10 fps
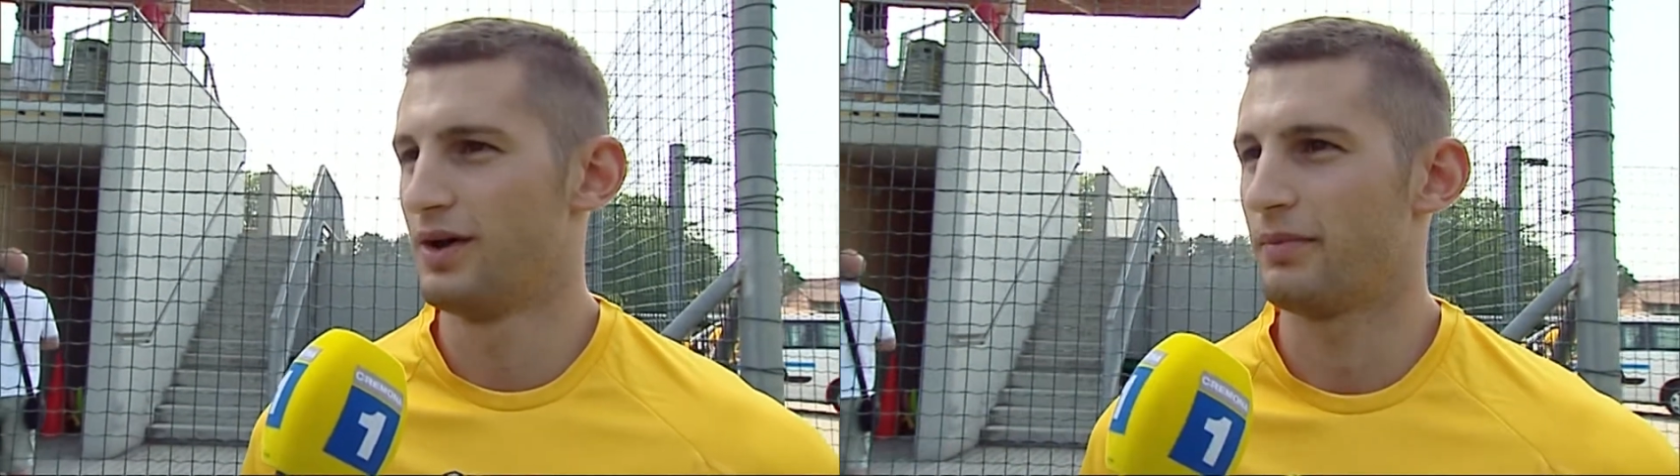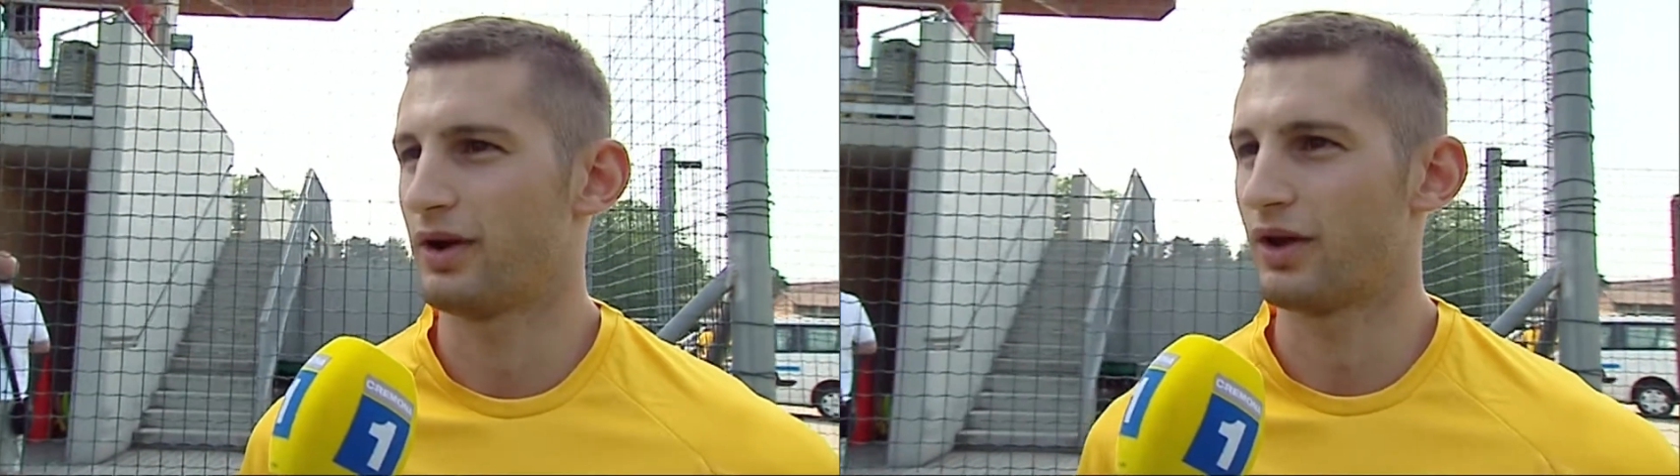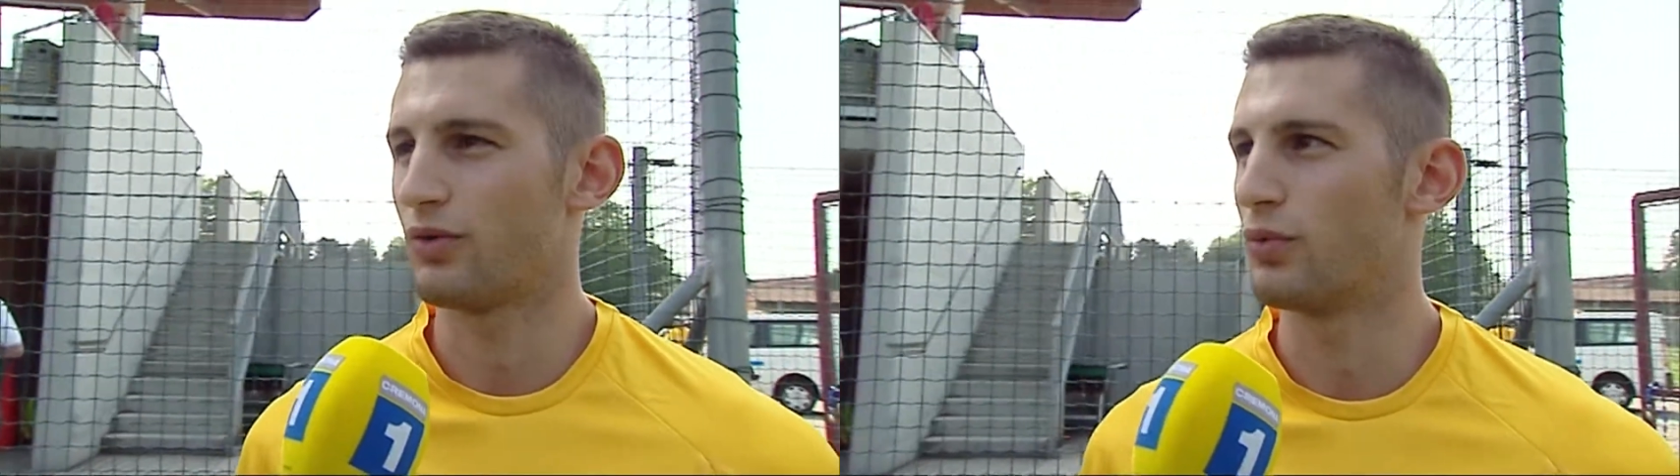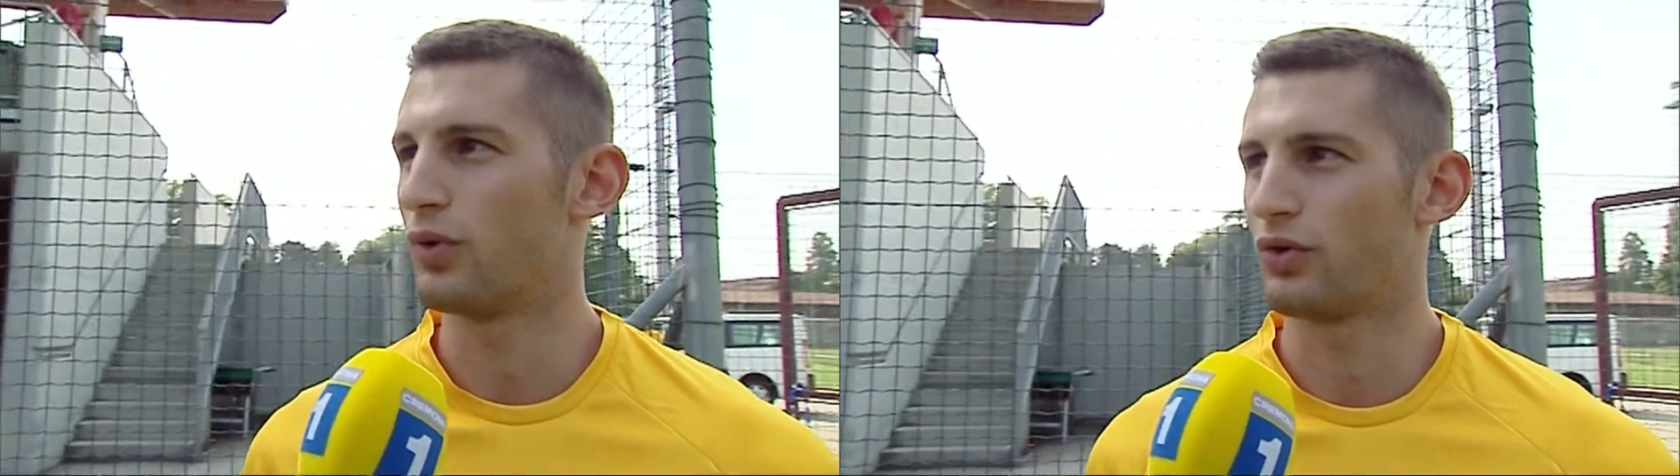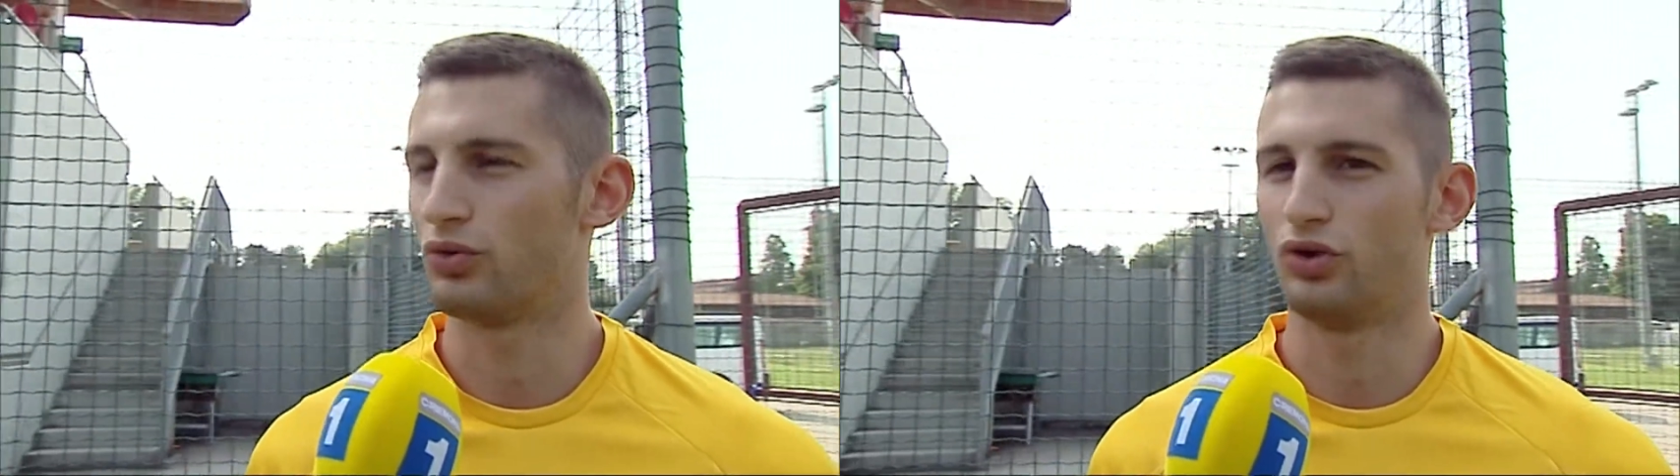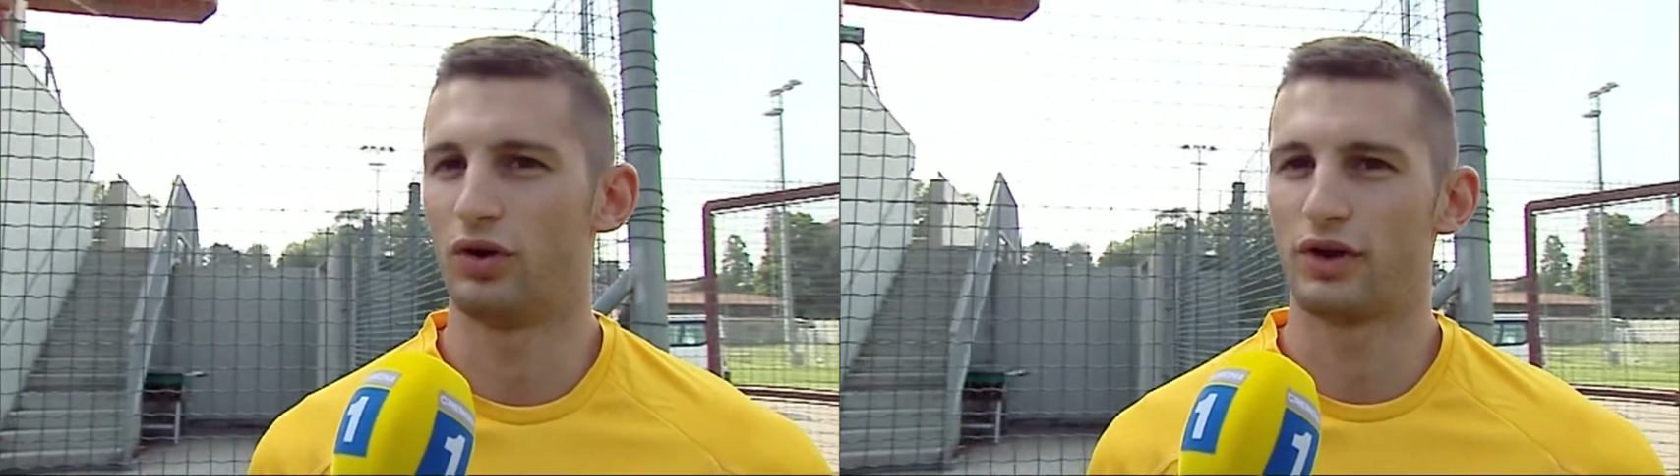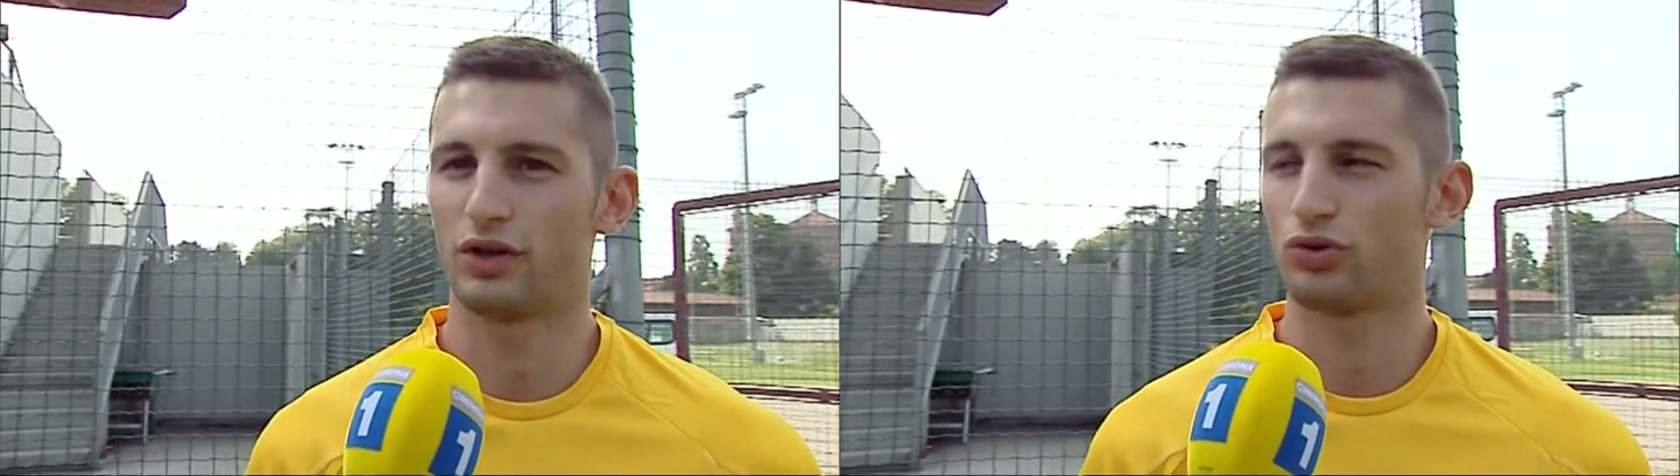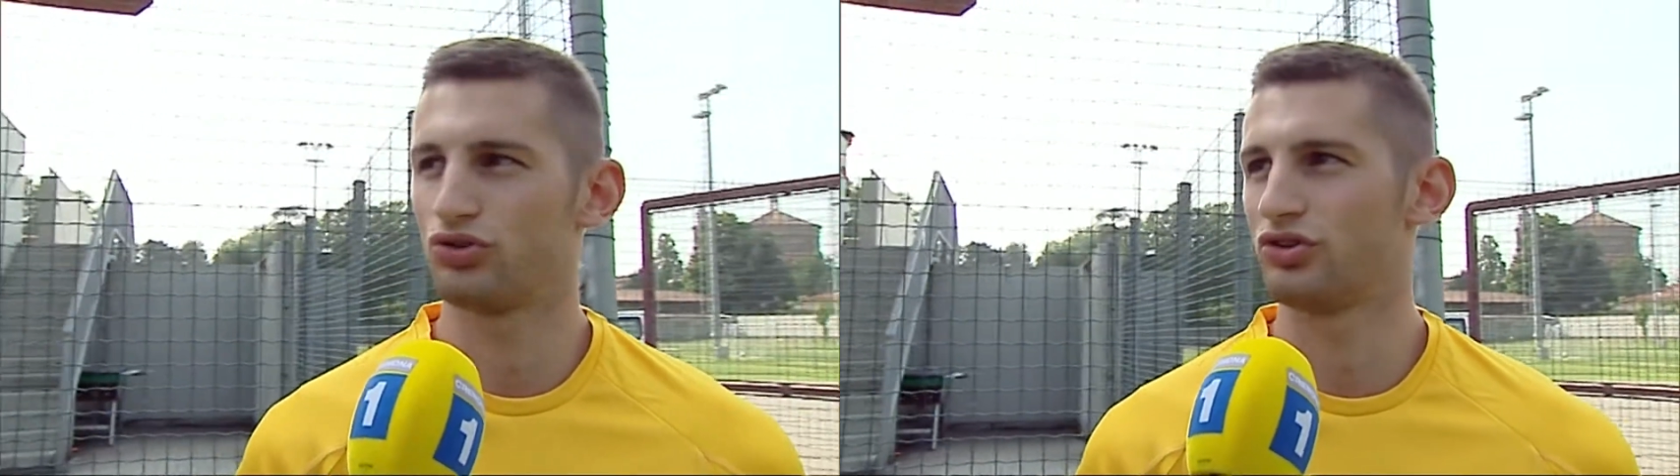perché comunque con nove
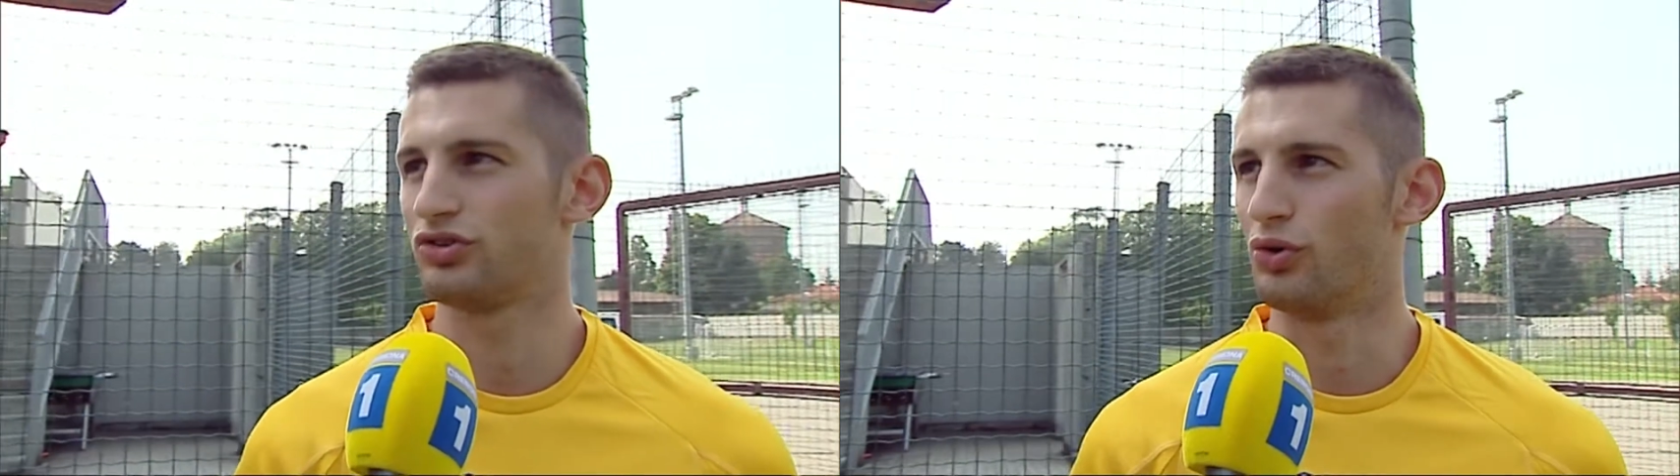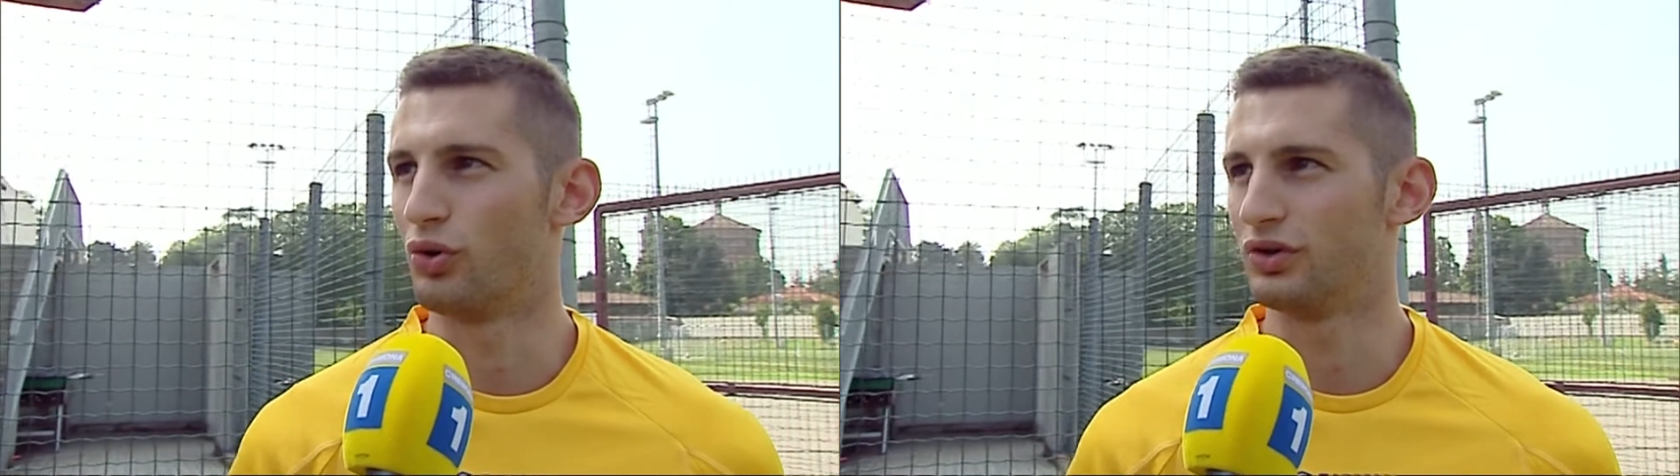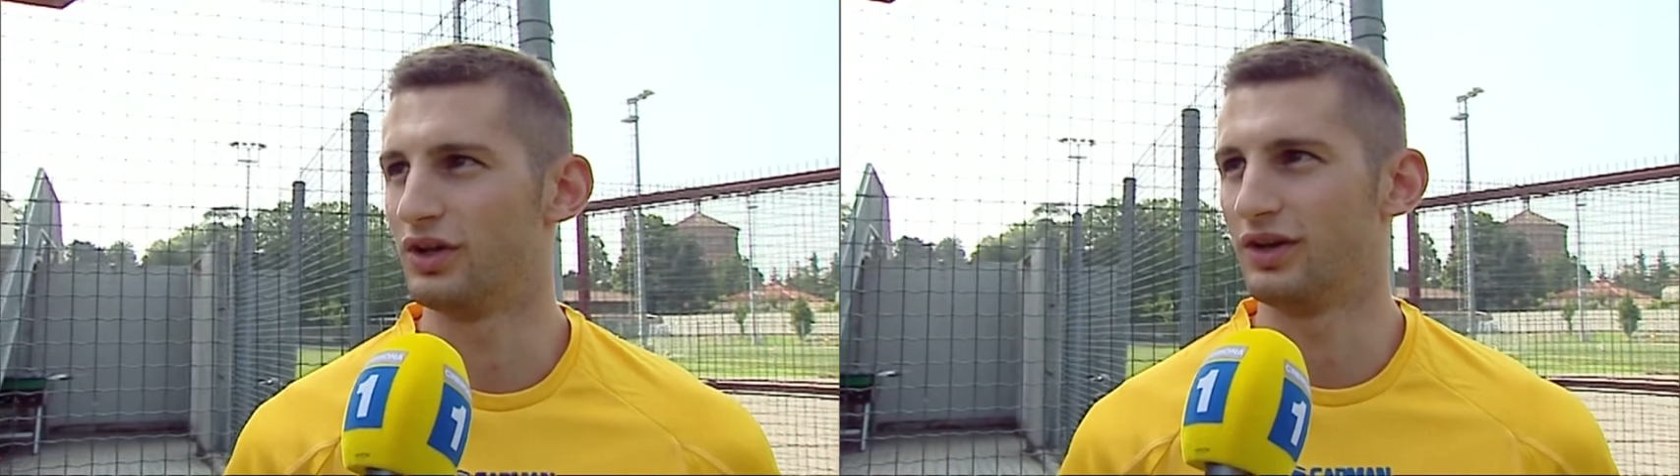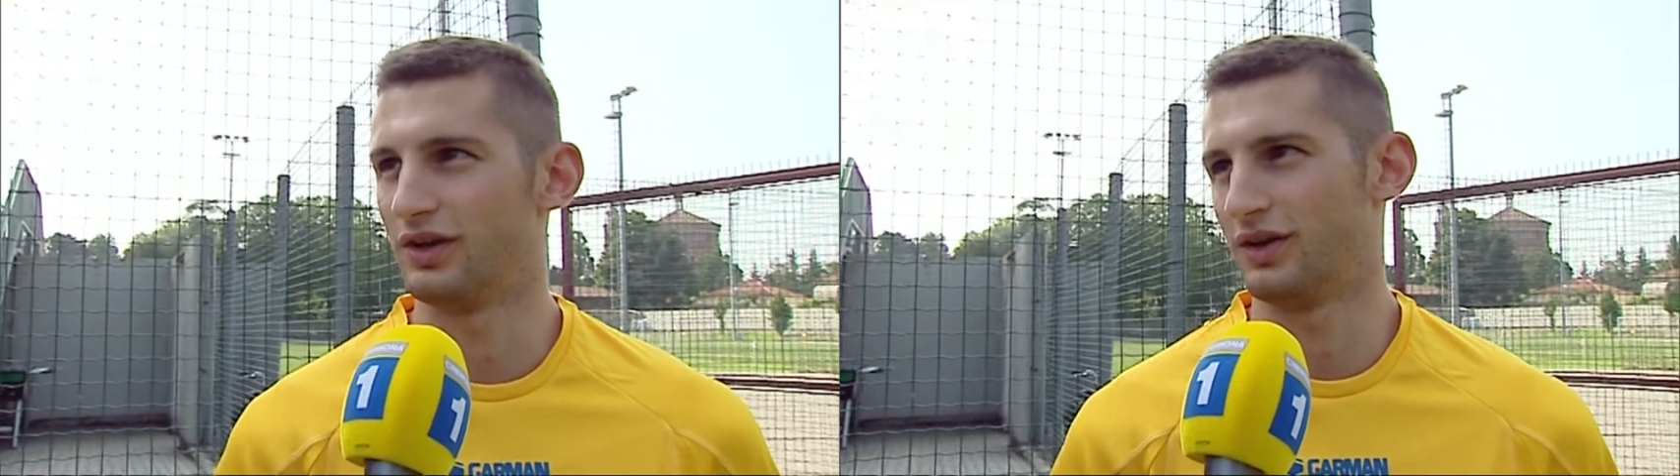retrocessioni